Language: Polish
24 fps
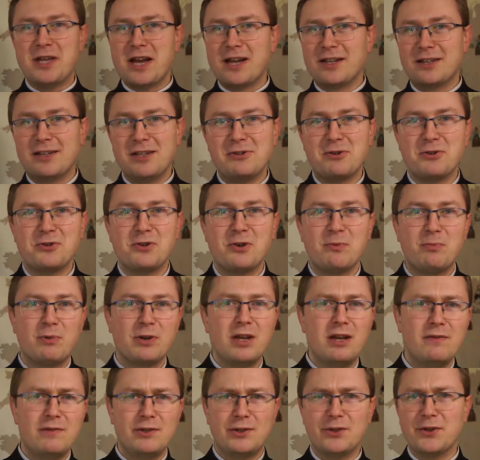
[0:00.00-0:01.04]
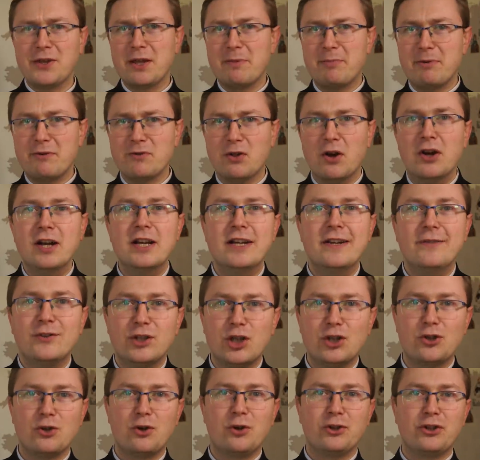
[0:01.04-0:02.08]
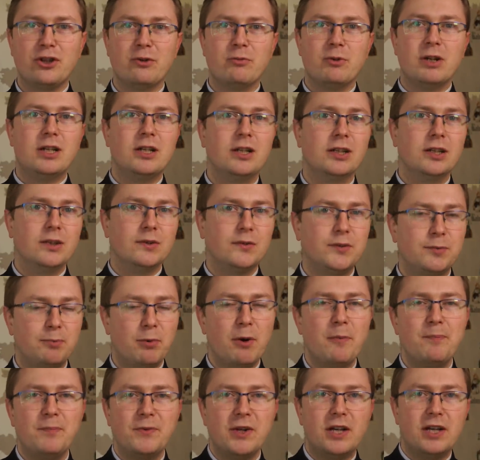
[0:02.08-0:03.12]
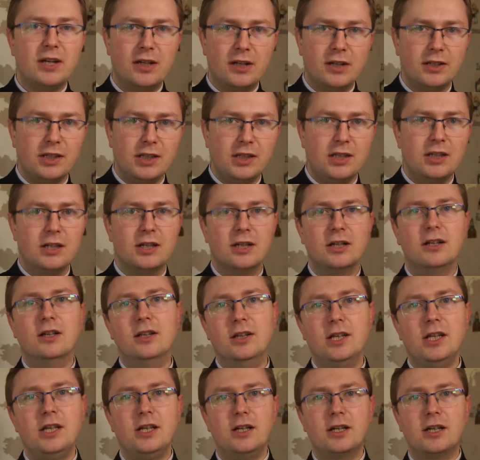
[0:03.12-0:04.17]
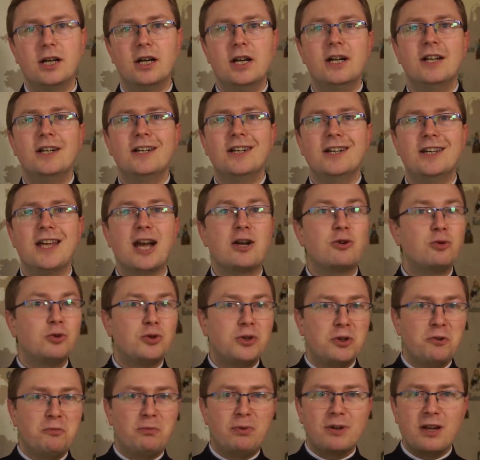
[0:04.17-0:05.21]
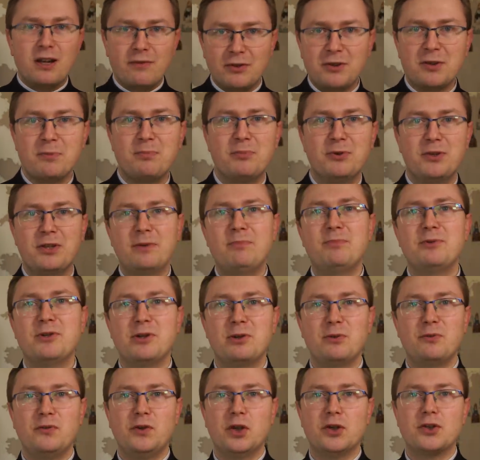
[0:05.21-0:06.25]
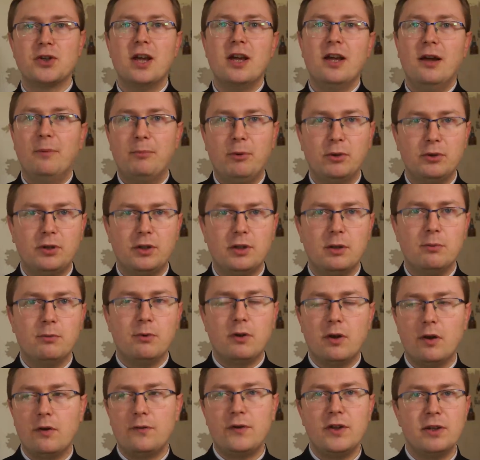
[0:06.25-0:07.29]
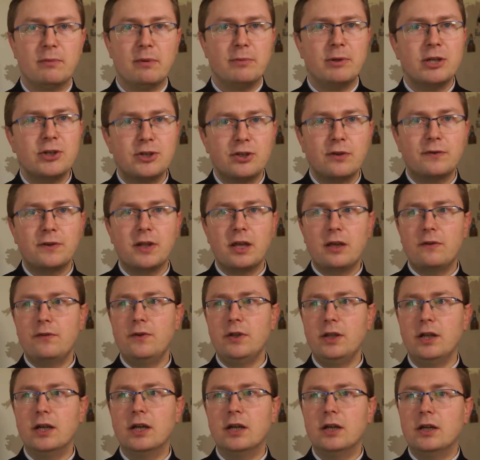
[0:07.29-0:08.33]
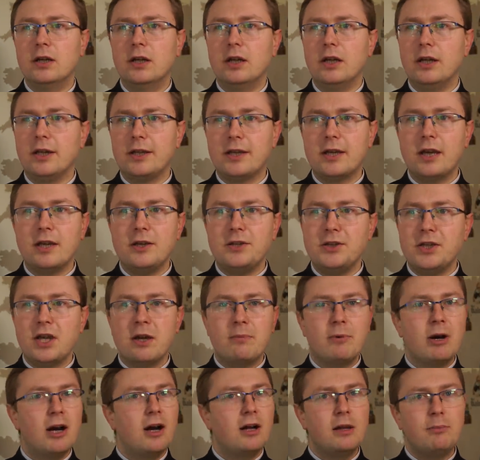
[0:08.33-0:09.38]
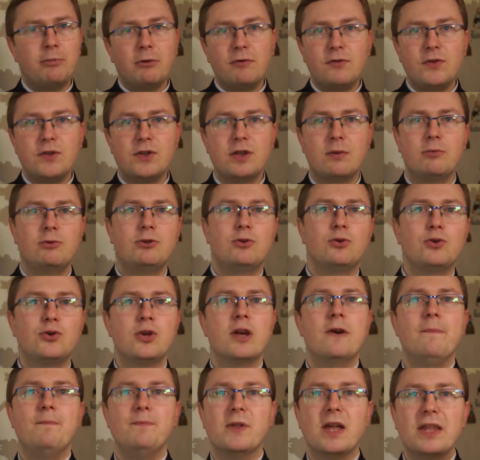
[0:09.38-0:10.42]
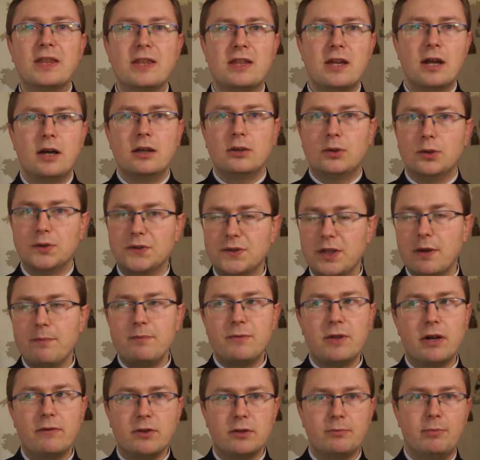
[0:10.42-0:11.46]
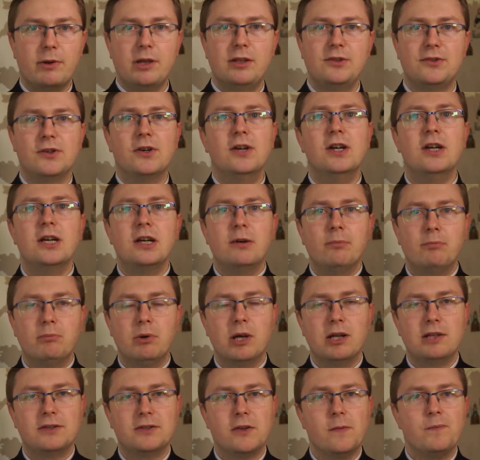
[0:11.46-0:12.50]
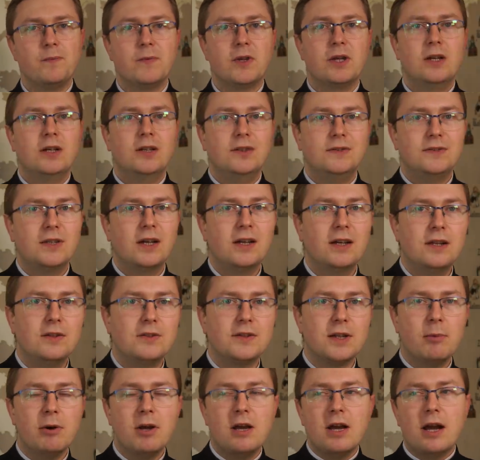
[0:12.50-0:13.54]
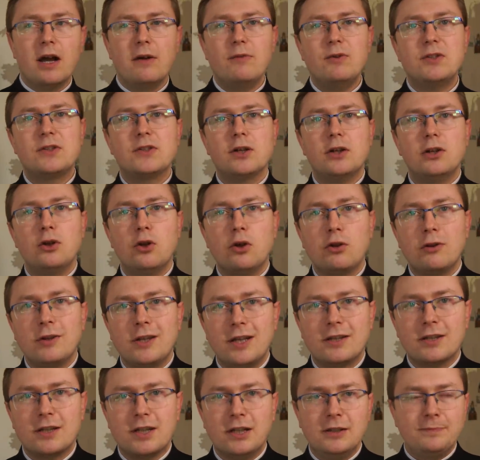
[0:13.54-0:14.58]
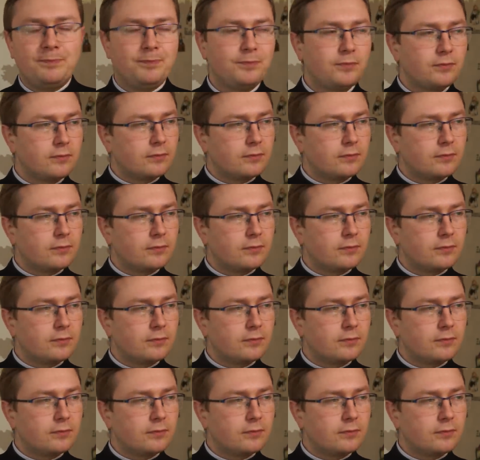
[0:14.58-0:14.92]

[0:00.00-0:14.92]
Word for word: Jak tylko się pojawi, to na pewno też o tym e, wspomnę i link, jak już się pojawi, to podepnę również pod tym filmem. Jeszcze w tej chwili e, jej nie ma, ale powinna być już na dniach dostępna, więc bardzo, bardzo zachęcam. A więc lornetka,